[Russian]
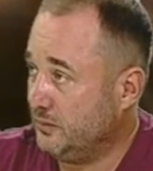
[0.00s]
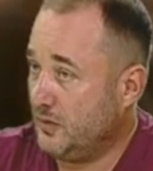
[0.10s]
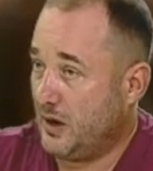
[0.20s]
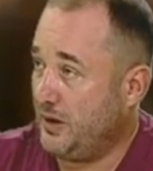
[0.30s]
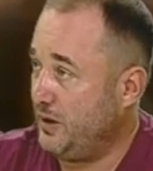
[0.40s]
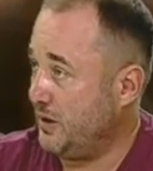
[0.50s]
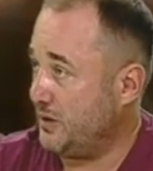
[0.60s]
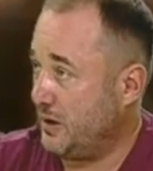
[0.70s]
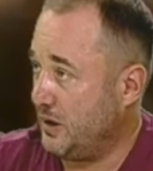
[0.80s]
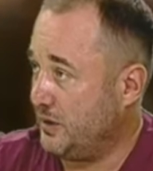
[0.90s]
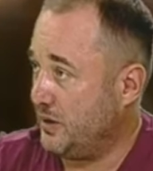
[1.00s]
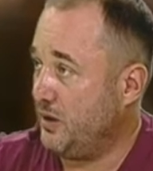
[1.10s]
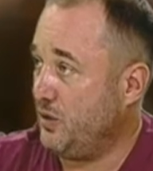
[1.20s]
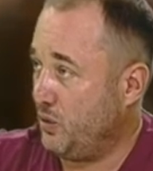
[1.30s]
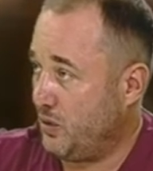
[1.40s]
они остались,
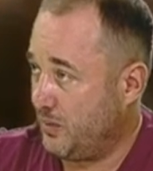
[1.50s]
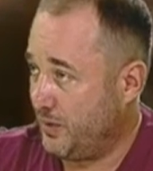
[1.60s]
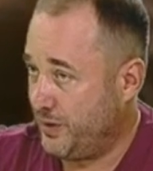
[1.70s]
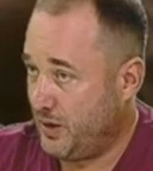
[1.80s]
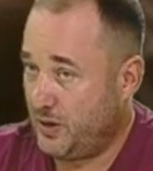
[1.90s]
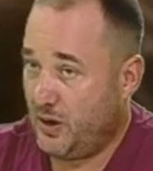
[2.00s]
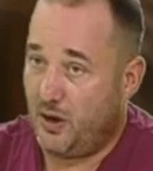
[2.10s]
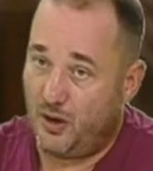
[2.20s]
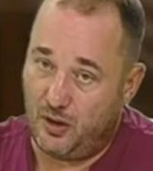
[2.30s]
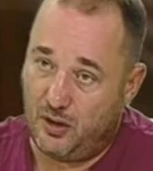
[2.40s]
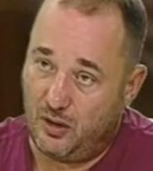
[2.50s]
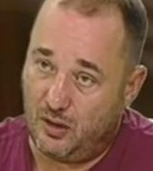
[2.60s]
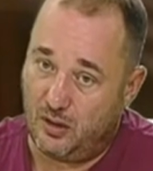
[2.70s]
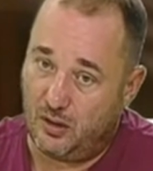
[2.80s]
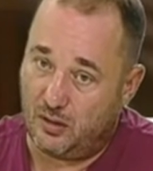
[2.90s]
они руководят и
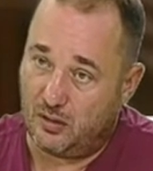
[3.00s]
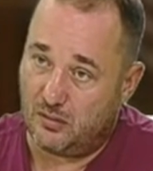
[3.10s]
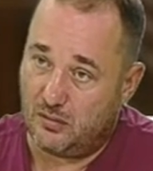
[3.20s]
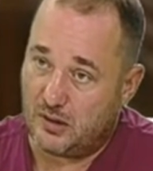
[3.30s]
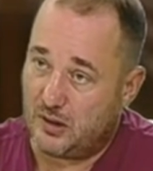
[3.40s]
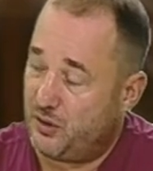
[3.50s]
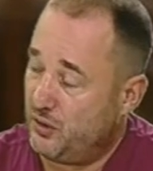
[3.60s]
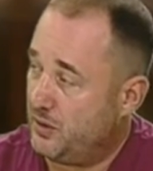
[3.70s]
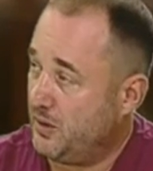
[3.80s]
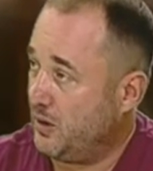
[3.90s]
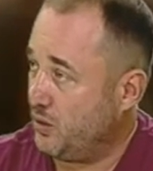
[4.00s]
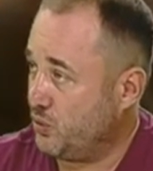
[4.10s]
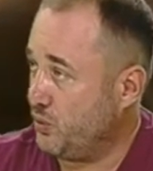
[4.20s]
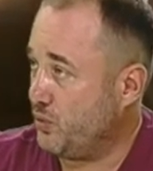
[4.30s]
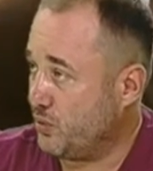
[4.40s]
э, достаточно себя
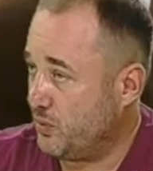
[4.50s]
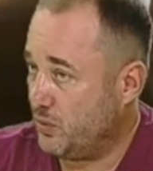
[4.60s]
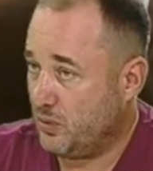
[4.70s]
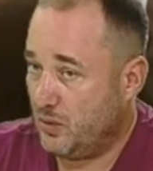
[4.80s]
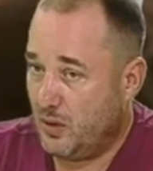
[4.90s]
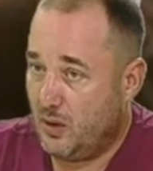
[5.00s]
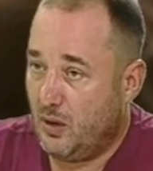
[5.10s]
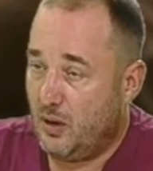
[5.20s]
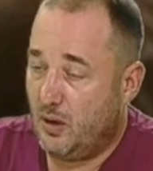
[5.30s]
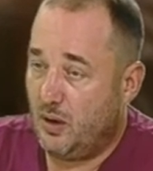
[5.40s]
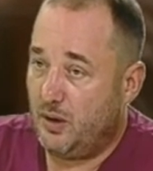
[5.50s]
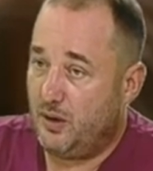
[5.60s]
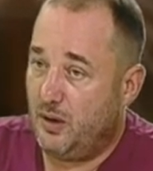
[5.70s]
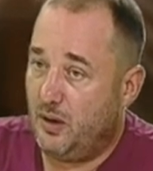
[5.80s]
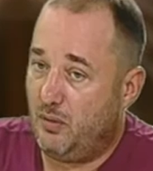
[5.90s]
хорошо чувствуют.
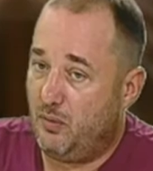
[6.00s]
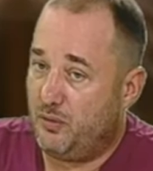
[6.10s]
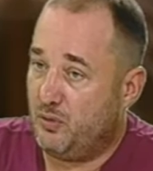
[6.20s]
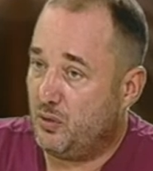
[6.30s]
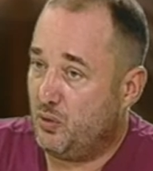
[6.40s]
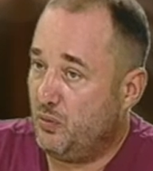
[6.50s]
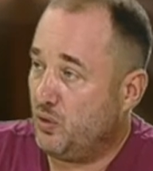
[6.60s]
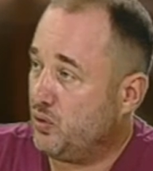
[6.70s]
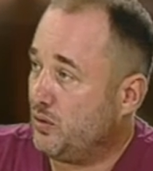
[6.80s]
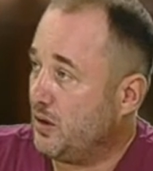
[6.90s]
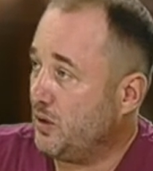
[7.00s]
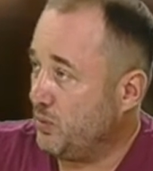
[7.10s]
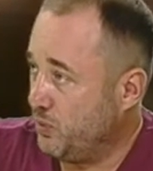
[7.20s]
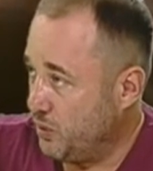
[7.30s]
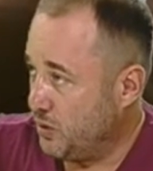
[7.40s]
И, в общем-то, думают, что так
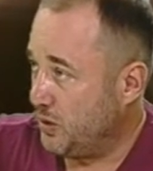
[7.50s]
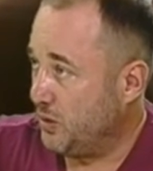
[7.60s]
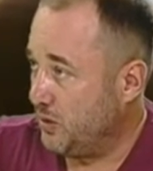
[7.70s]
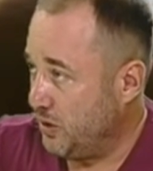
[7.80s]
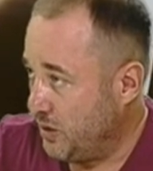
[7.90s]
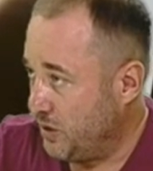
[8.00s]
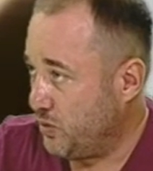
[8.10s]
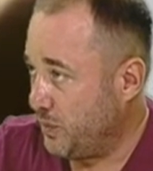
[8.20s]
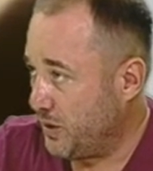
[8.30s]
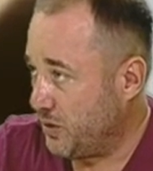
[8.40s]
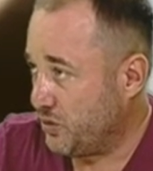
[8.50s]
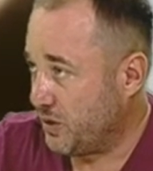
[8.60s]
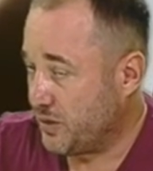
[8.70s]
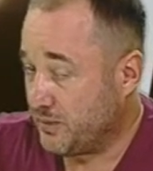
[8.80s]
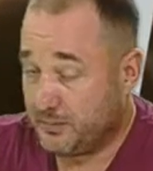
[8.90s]
оно будет и дальше продолжаться.